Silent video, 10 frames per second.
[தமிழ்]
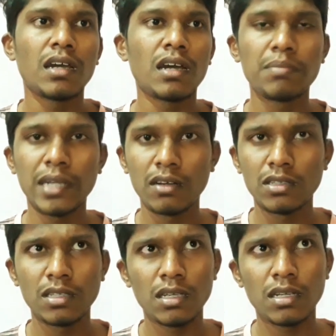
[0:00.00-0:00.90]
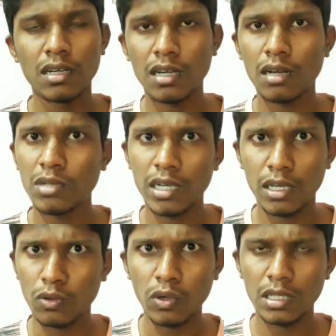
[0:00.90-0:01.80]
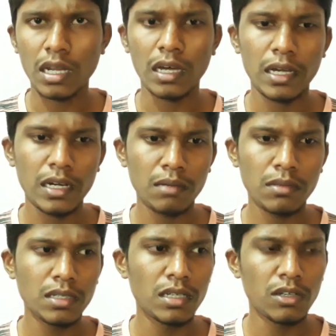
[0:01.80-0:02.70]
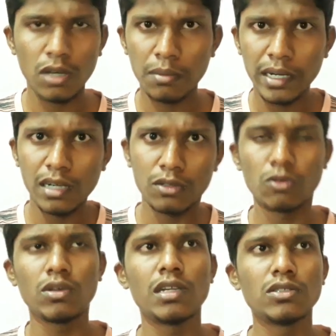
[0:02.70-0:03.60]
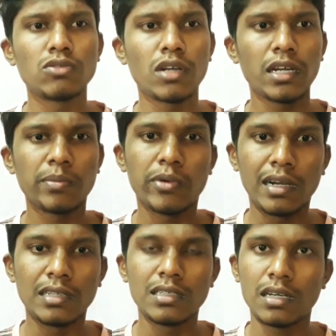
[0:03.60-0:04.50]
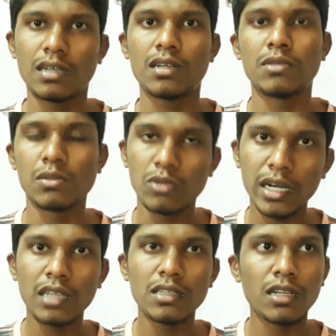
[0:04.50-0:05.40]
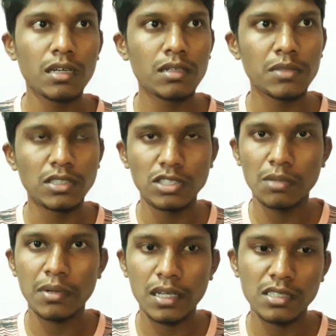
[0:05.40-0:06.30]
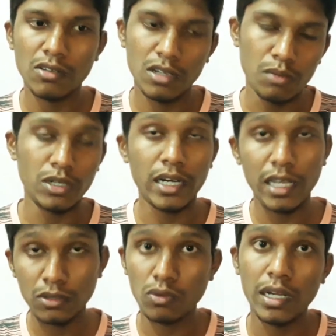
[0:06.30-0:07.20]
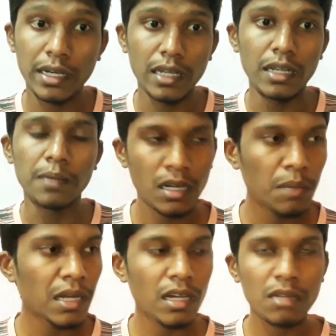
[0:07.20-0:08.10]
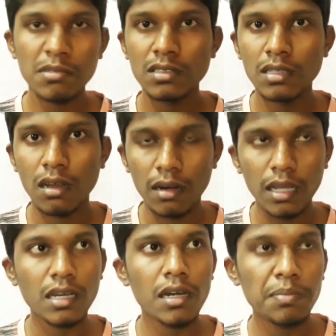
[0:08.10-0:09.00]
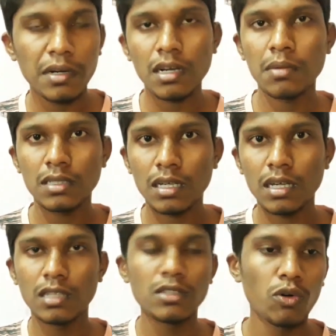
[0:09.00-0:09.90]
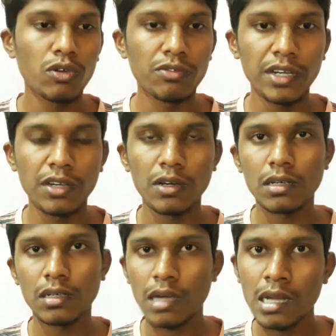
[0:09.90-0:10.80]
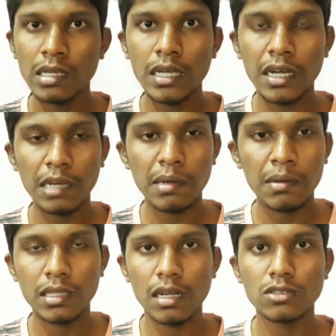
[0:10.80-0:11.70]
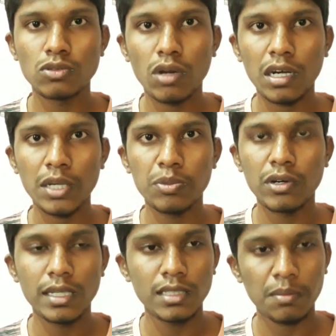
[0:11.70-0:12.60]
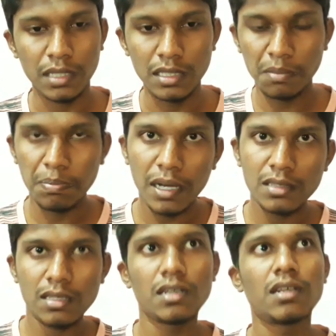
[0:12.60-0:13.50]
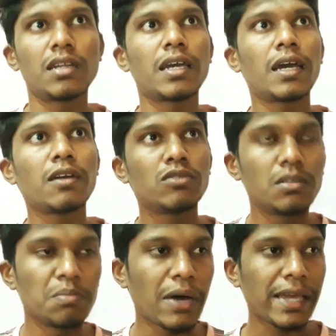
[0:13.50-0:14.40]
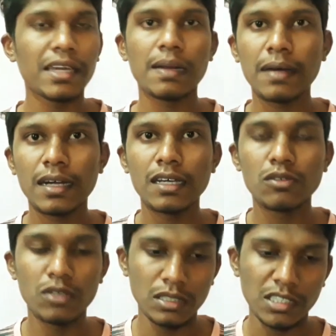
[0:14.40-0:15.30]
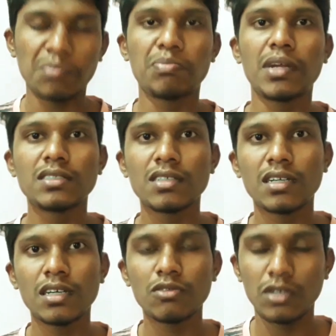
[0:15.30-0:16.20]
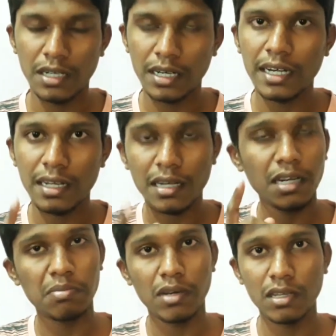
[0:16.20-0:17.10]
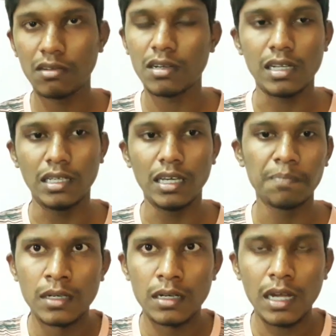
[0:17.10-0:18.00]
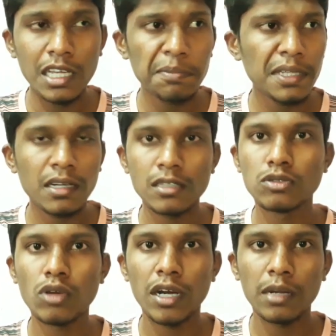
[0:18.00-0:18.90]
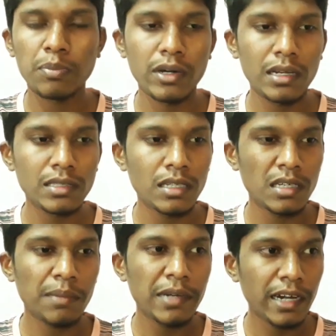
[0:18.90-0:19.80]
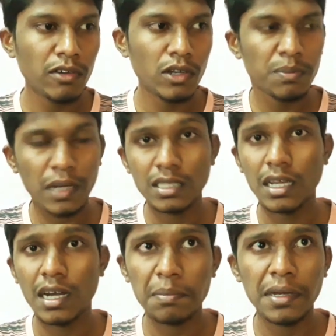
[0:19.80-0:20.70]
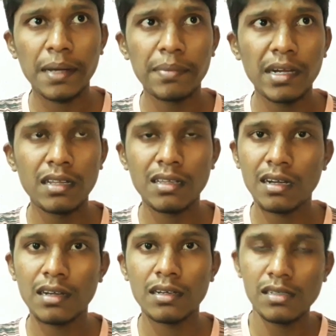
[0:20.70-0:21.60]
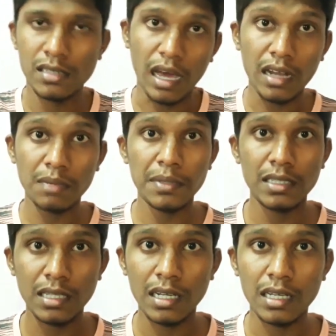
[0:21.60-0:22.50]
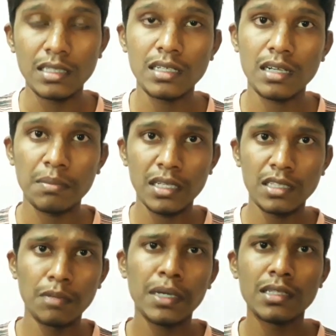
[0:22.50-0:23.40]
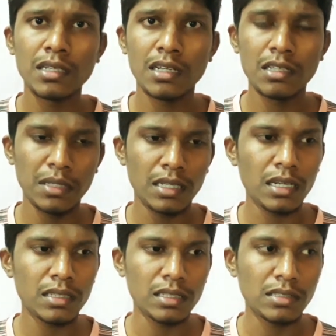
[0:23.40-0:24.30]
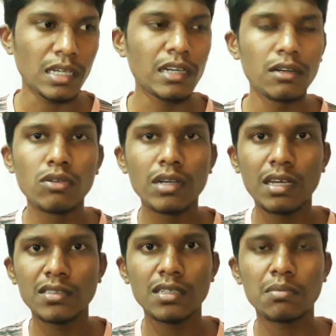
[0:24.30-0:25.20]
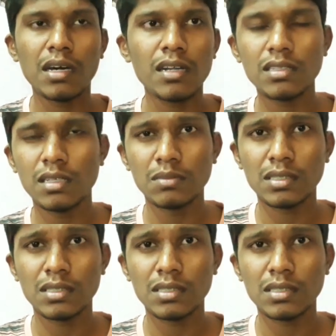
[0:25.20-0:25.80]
அப்டேட் வந்து ரெண்டு நாள் முன்னாடியே கொடுத்துட்டாங்க நம்மளுக்கு இன்னும் அப்டேட் கொடுக்கல சூரர் ரிப்போர்ட்லேருந்து ஆனால் நம்மளுக்கு முன்னாடியே தெரியும் நம்ம ஜி பிரகாஷ் அவர்கள் முன்னாடியே சொல்லிட்டாரு நம்ம எல்லாருமே வந்து ரீகால் பண்ணுற மாதிரி தாங்க இந்த ஒரு வீடியோ நாளைக்கு கண்டிப்பாக பார்த்தீங்கன்னா சூரர் போட்டிலேருந்து நம்ம எதிர்பார்த்துன்னு இருக்க ஒரு பயங்கரமான ஒரு சர்ப்ரைஸான ஒரு ட்ரீட் கண்டிப்பாக இருக்கும் நாளைக்கு நாளைக்கு பார்த்தீங்கன்னா சூரர் போட்டிலேருந்து அப்டேட் வரும் அது என்ன மாதிரி அப்டேட் தான் யாருக்குமே தெரியாது நம்ம எதிர்பார்த்துன்னு இருக்குது பார்த்தீங்கன்னா அந்த செகண்ட் லுக்கில் வந்து மாரா தீம்